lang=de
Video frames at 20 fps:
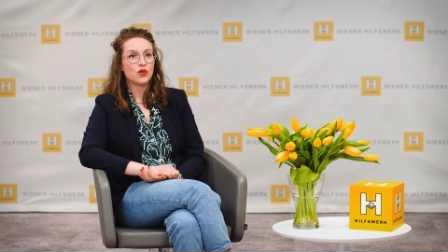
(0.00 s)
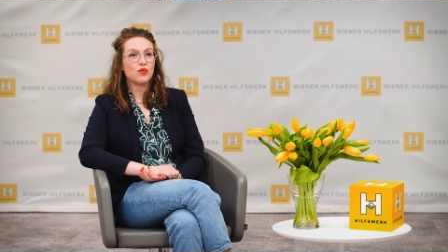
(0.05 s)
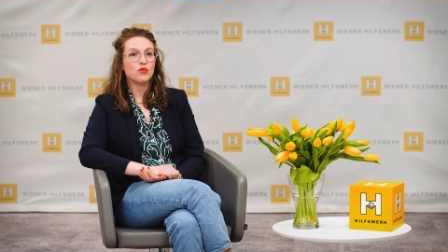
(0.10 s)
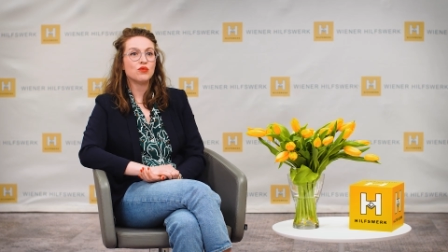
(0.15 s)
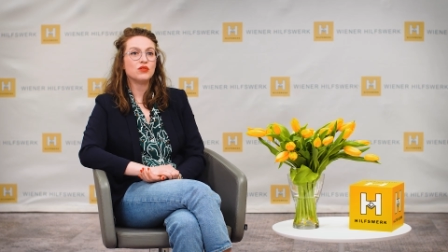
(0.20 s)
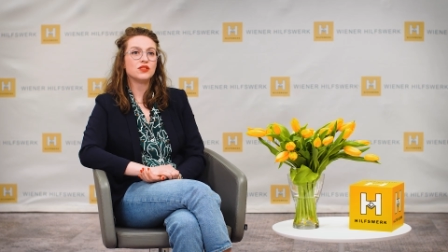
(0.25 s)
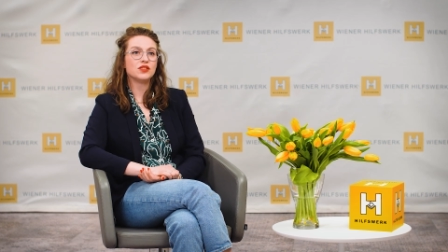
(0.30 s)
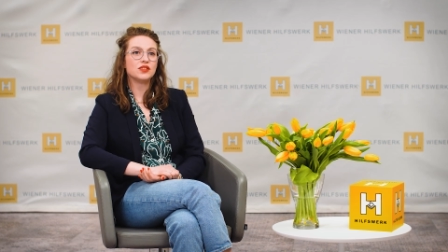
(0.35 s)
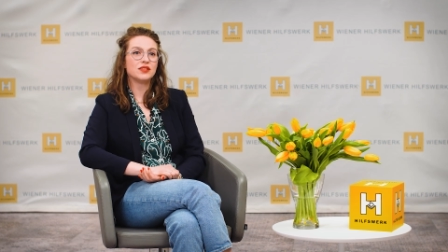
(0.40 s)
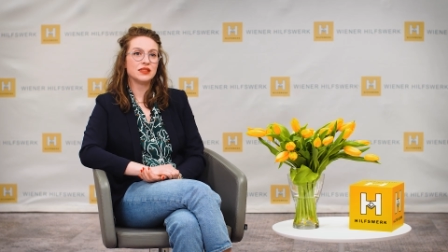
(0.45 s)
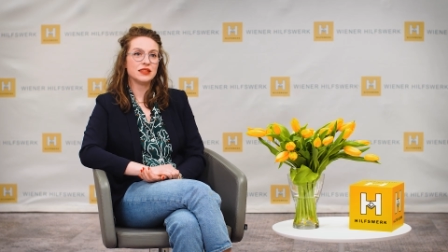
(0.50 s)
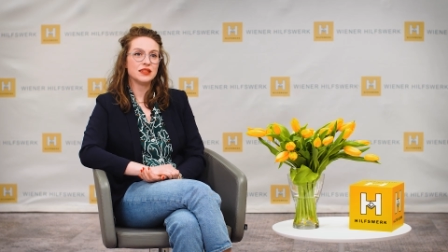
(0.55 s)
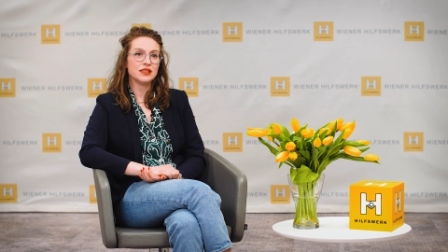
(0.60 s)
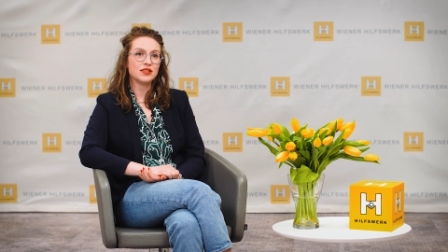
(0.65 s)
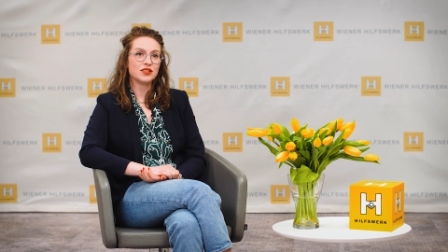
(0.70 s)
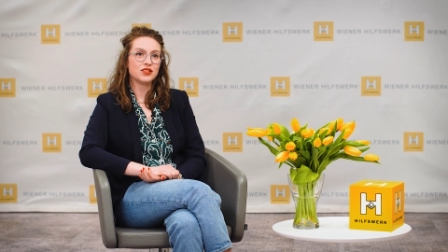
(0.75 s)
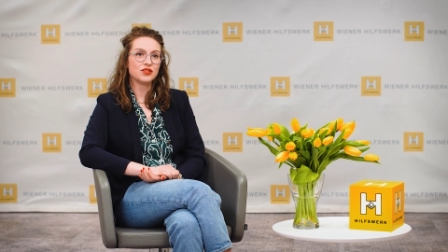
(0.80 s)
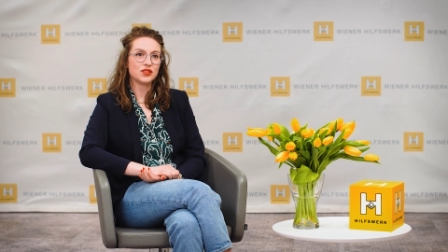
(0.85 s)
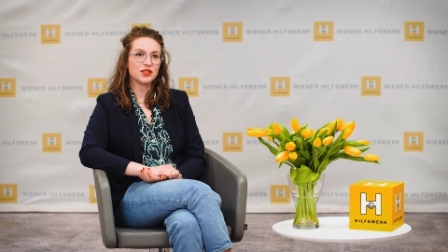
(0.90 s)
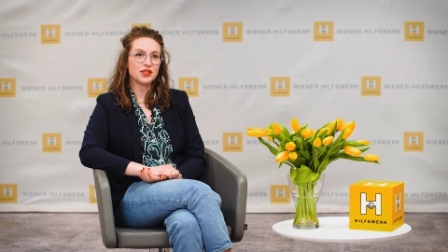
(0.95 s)
und
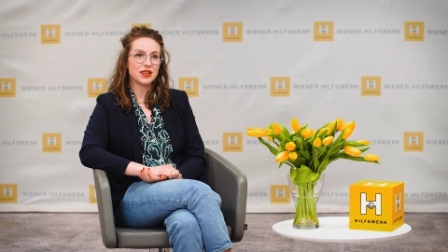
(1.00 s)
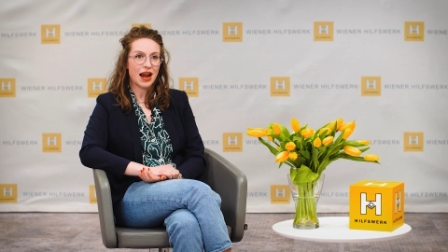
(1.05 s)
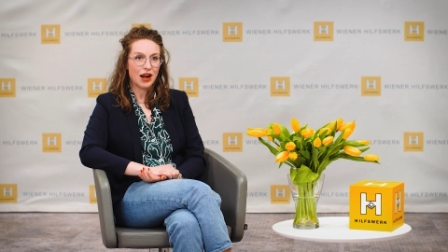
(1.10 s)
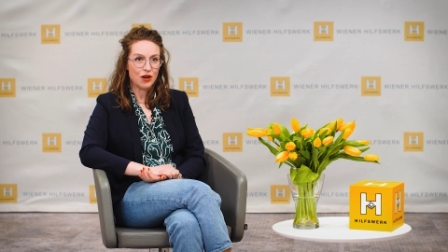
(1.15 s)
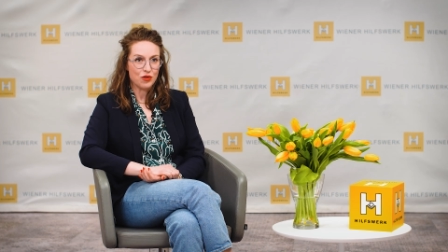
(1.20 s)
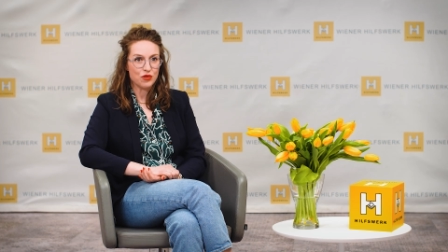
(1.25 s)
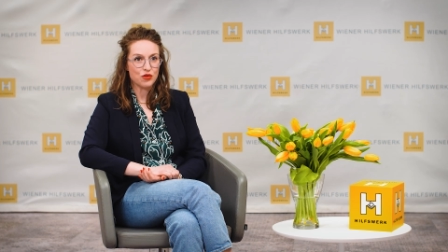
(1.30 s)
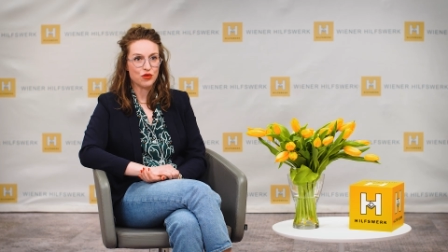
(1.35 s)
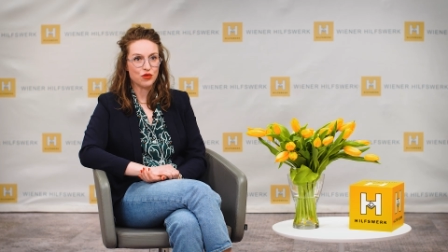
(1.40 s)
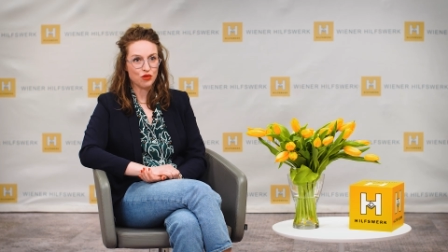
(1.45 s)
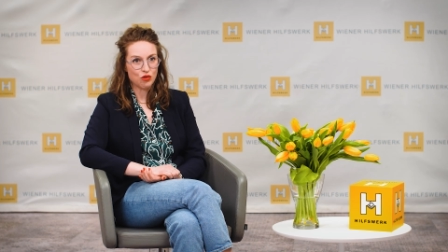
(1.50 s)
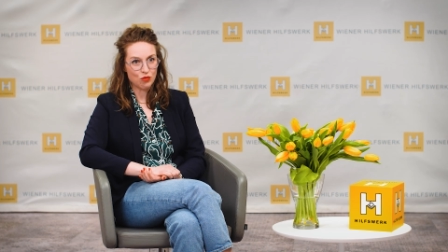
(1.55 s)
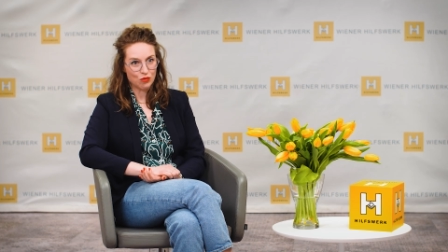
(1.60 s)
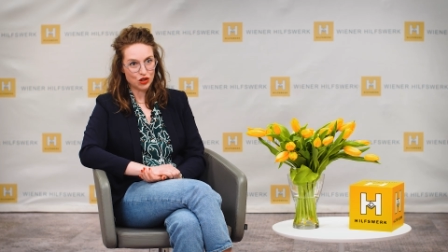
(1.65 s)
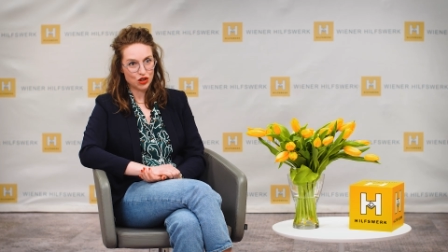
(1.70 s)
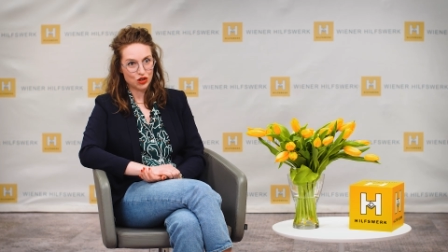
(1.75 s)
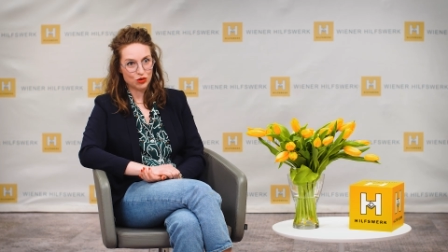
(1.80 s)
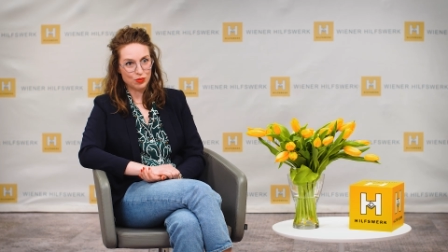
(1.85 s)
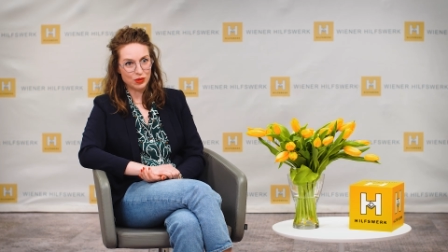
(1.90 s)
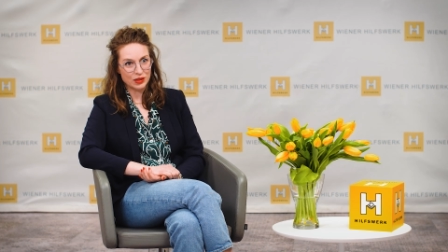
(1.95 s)
den
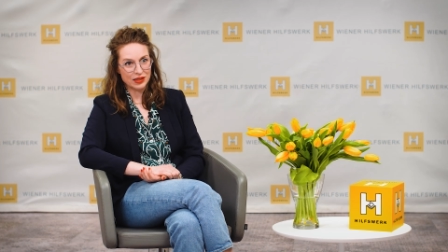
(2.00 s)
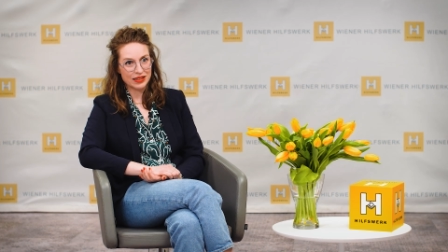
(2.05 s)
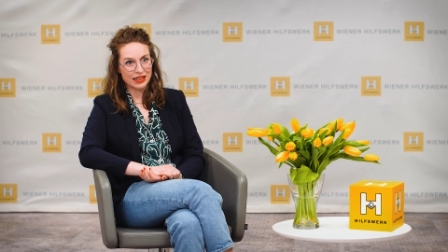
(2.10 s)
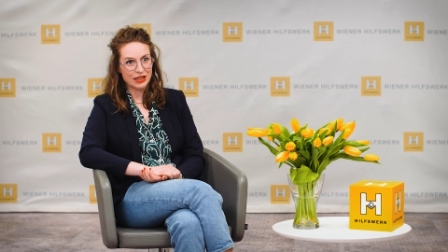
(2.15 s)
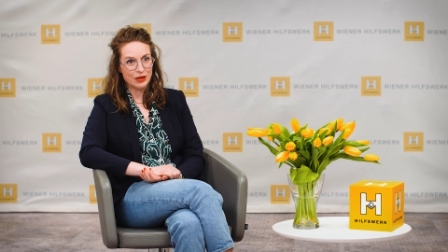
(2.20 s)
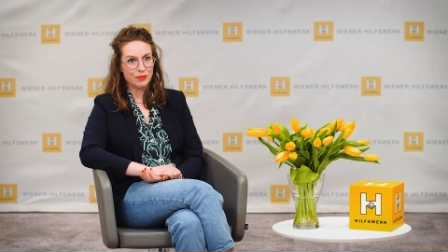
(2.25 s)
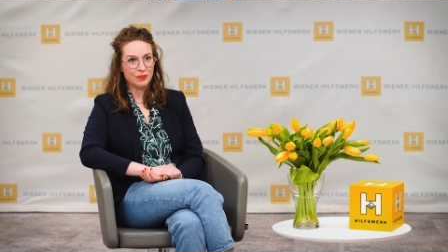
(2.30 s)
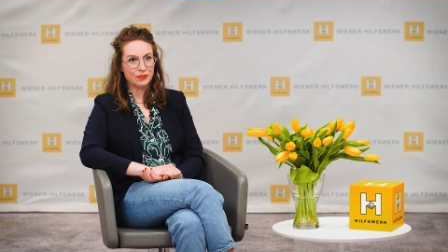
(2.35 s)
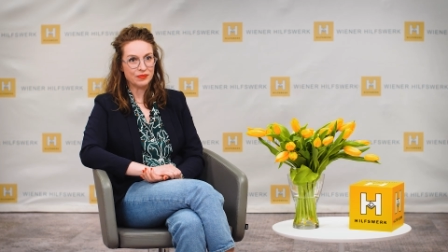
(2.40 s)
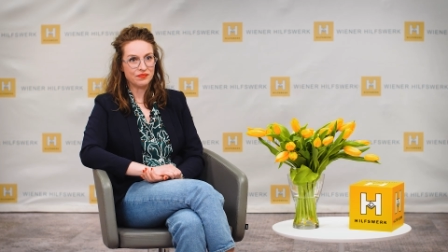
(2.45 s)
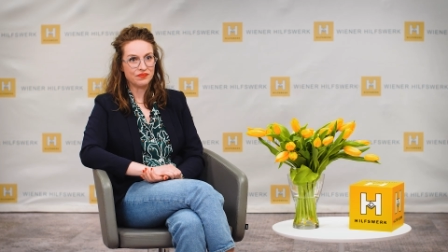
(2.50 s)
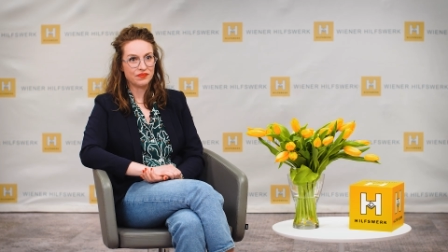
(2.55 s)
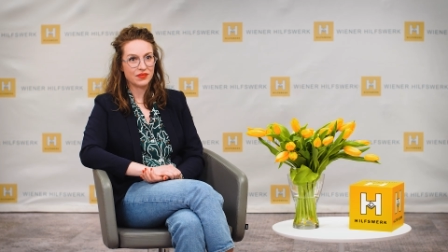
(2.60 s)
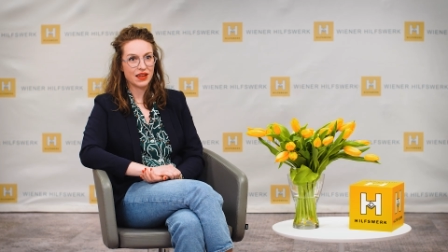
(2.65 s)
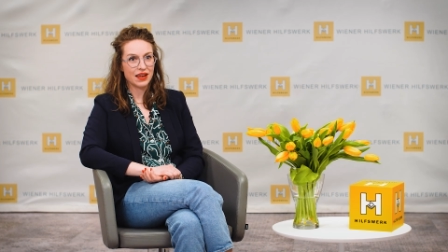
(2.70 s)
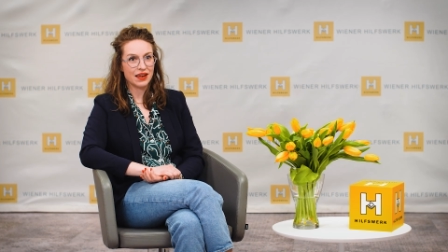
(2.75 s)
sozialökonomischen Betrieben